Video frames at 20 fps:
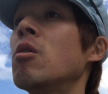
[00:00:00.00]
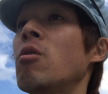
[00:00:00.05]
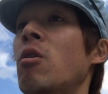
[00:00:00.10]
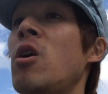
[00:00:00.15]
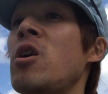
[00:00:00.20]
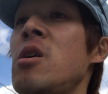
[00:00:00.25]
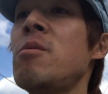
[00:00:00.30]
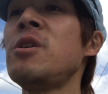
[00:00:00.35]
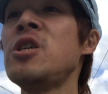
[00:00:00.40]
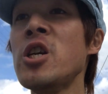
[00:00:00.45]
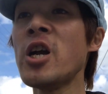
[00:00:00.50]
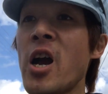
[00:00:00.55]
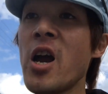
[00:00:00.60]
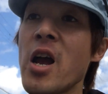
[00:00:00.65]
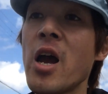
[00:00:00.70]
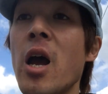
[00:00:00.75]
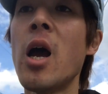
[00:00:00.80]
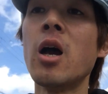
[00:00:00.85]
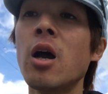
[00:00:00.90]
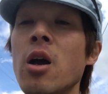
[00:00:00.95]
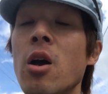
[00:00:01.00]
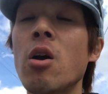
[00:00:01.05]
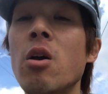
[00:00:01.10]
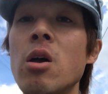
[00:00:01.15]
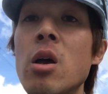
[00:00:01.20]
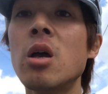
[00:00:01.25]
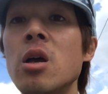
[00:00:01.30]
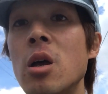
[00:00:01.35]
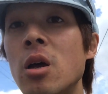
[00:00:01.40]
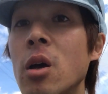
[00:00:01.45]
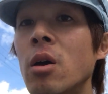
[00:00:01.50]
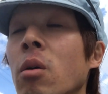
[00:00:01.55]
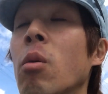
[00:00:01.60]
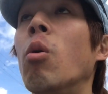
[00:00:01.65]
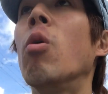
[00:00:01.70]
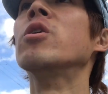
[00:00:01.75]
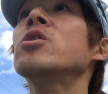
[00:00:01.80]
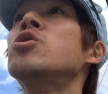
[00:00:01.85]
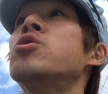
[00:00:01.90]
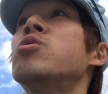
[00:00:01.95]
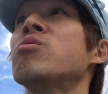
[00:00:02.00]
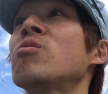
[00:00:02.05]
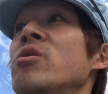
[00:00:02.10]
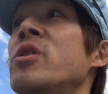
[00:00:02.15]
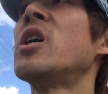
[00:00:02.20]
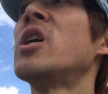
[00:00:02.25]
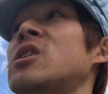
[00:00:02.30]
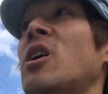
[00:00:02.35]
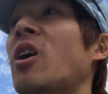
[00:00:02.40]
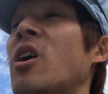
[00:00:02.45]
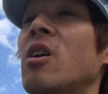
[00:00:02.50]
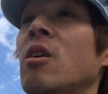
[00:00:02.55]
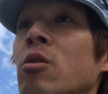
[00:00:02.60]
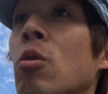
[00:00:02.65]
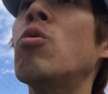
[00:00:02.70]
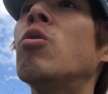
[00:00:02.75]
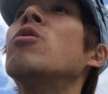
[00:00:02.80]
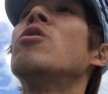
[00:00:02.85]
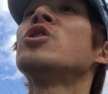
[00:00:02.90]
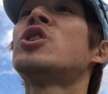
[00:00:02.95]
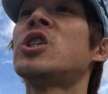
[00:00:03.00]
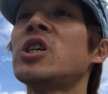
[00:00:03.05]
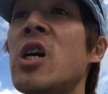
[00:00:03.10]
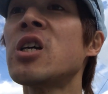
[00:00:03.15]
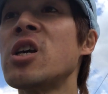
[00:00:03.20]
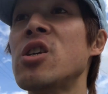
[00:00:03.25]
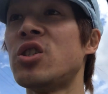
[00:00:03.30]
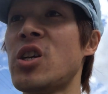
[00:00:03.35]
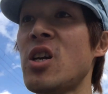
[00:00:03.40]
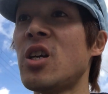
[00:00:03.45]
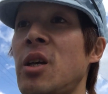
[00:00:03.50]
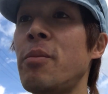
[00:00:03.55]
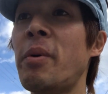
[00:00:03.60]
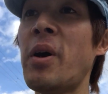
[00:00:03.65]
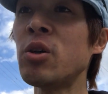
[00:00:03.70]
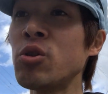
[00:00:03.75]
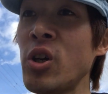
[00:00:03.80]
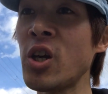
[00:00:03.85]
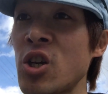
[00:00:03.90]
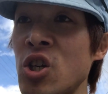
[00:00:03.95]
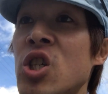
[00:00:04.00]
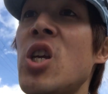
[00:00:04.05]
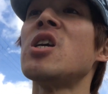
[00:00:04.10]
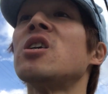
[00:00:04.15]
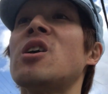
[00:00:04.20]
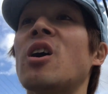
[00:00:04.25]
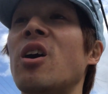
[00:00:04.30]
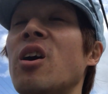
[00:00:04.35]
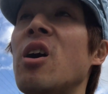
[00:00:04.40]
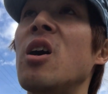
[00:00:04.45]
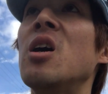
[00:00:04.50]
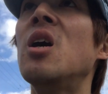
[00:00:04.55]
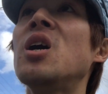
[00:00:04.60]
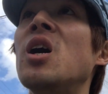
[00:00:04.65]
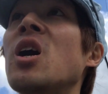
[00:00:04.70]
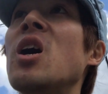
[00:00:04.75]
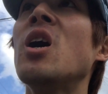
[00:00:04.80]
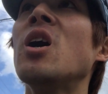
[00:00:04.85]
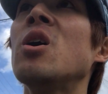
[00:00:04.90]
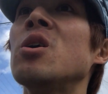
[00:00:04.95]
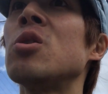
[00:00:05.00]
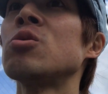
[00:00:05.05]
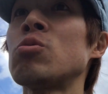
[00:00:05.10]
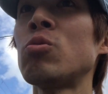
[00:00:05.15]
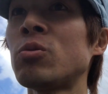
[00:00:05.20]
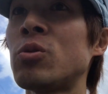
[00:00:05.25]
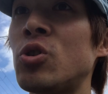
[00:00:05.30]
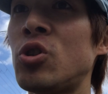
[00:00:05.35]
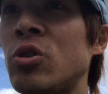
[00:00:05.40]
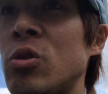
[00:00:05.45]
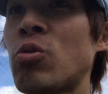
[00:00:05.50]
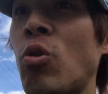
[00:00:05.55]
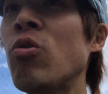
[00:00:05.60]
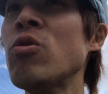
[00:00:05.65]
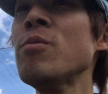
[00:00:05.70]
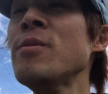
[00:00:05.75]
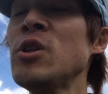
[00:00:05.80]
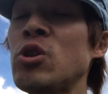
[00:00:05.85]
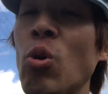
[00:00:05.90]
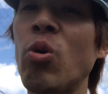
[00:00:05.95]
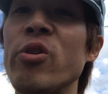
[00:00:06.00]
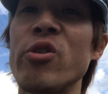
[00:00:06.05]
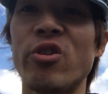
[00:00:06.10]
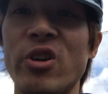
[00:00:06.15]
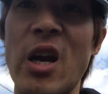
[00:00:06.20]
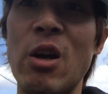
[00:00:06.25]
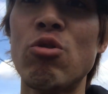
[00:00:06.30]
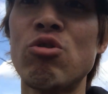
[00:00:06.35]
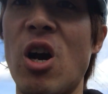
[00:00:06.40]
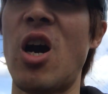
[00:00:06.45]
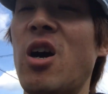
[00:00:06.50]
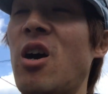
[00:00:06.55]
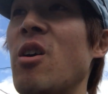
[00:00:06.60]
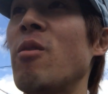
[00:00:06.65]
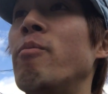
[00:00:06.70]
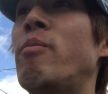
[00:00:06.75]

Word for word: おいみんなおいしよたらここ滋賀県全域爆撃していいか国民投票やろうか